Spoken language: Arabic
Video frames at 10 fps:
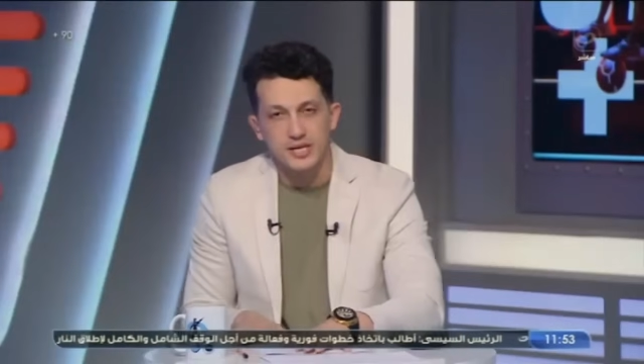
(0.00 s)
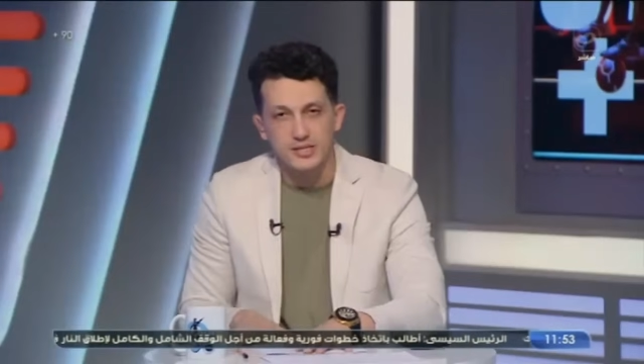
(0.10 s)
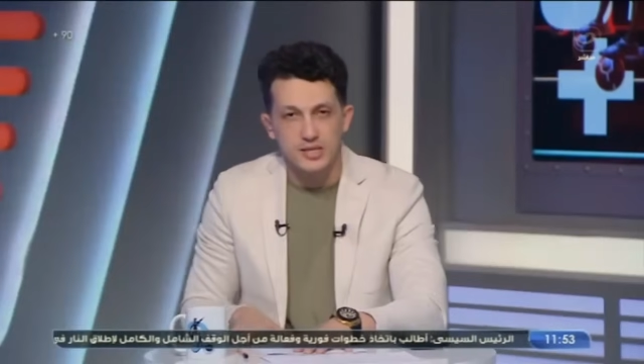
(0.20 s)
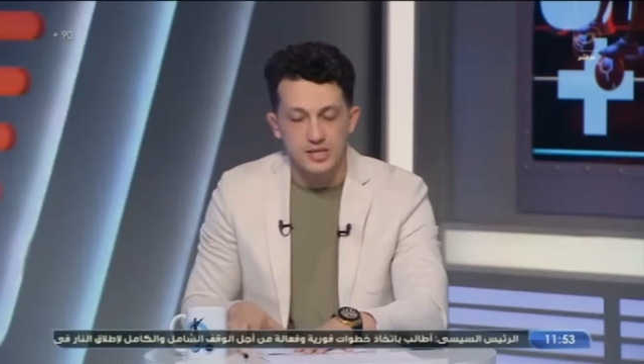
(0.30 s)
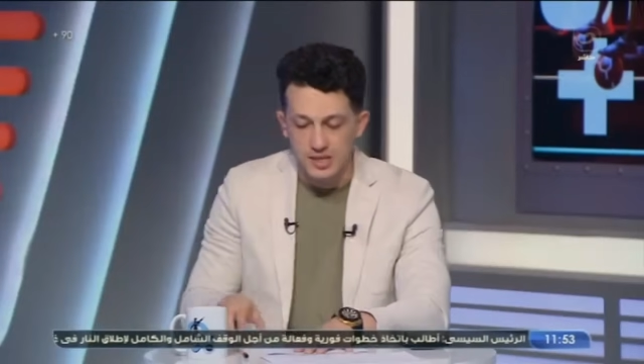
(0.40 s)

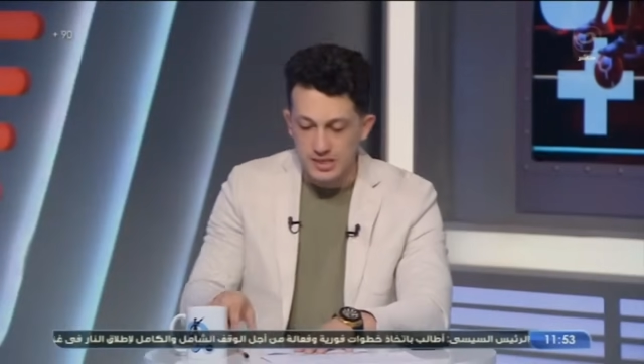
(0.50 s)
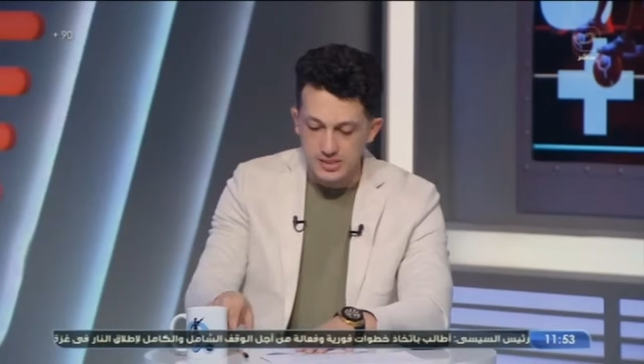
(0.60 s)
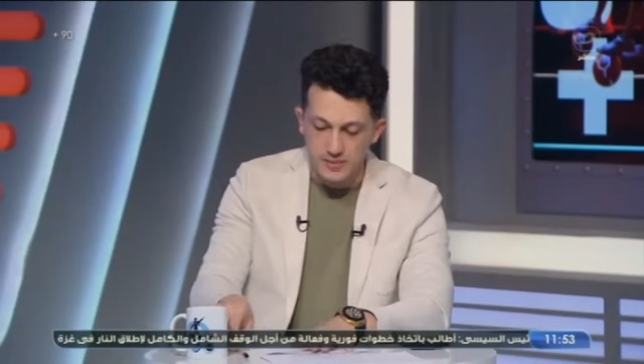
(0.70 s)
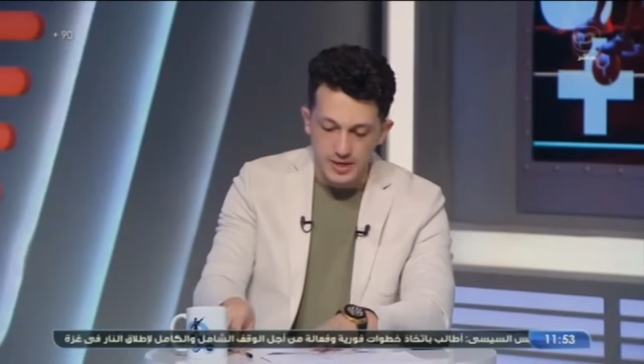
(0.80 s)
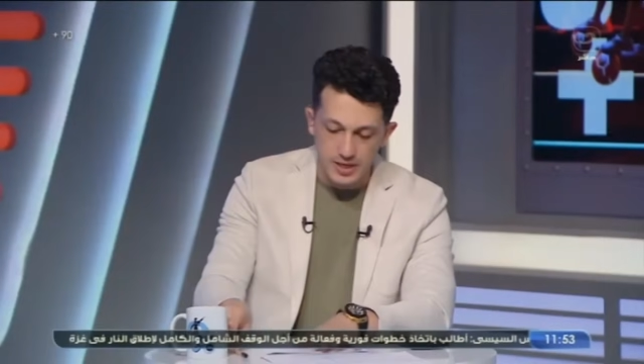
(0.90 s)
نادي
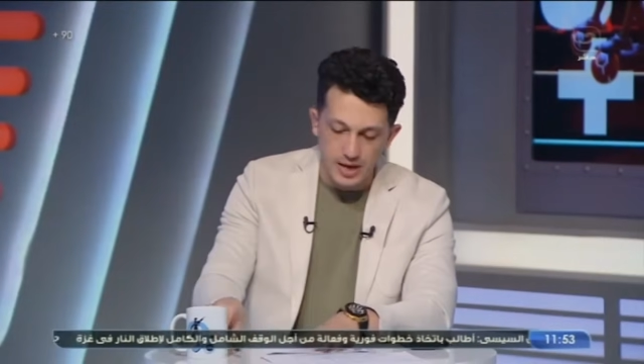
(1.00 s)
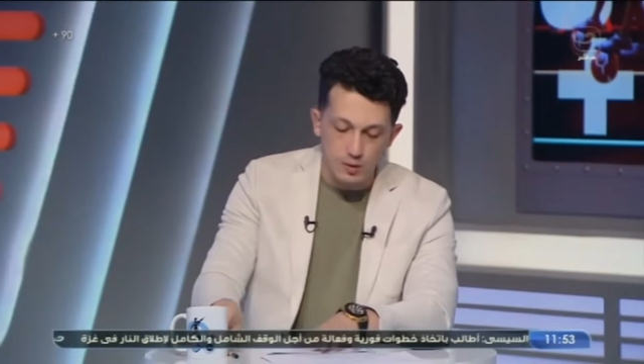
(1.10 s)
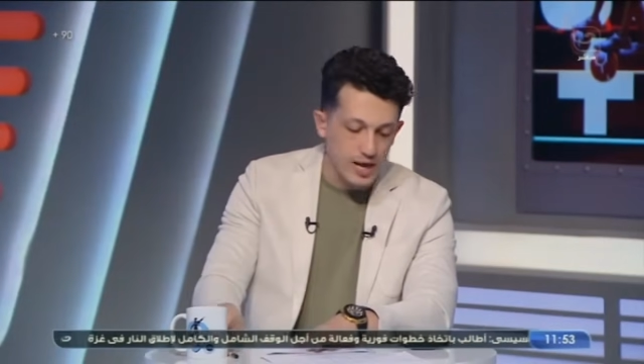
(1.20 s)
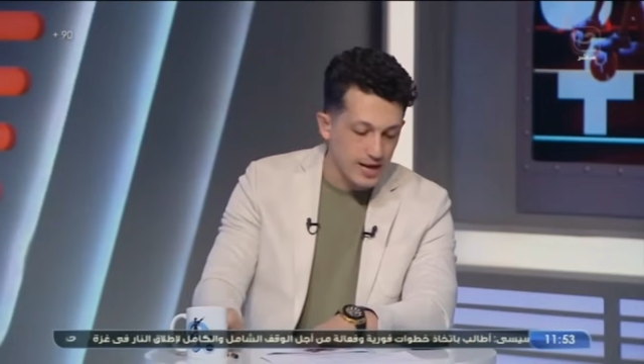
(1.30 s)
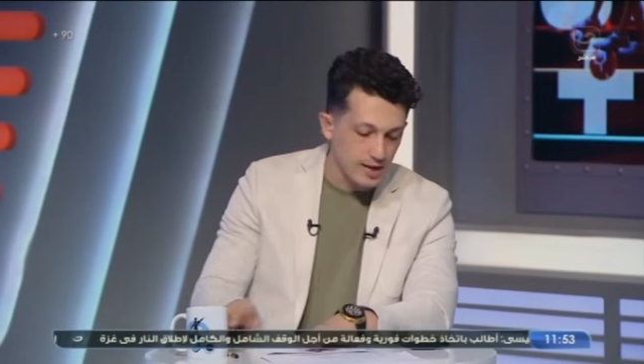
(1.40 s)
الزمالك
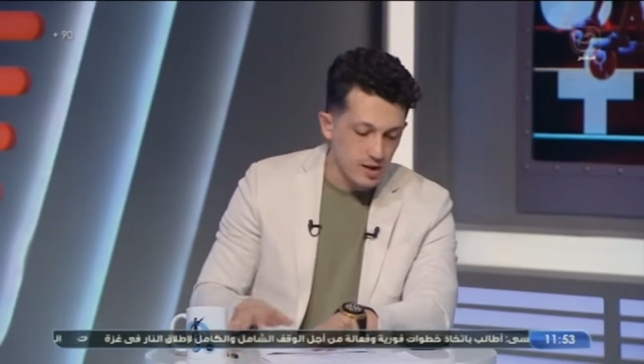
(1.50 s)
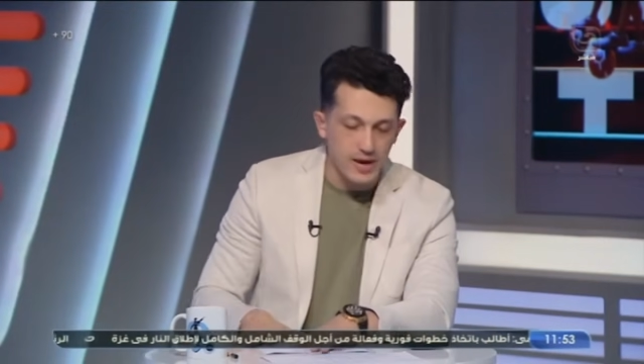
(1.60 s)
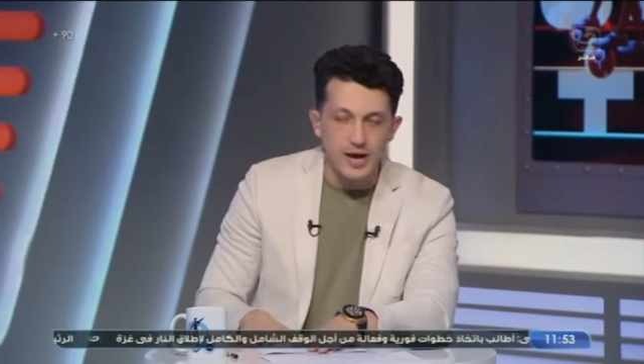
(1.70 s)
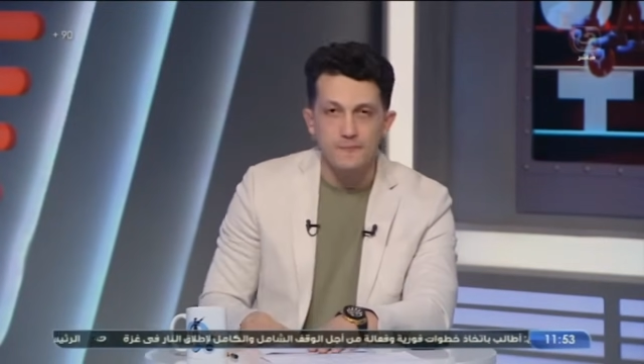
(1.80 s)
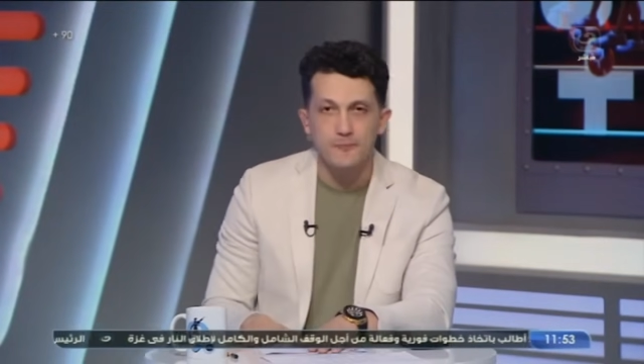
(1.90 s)
اول حاجه يا
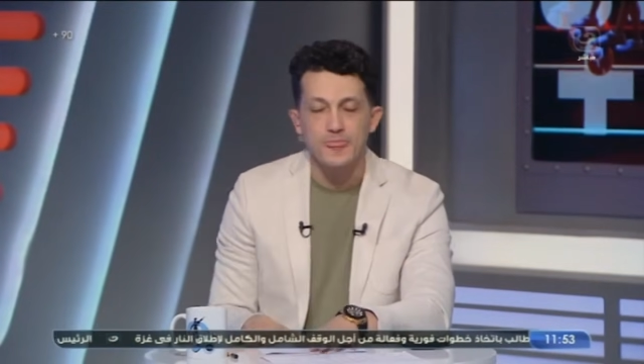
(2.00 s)
جماعه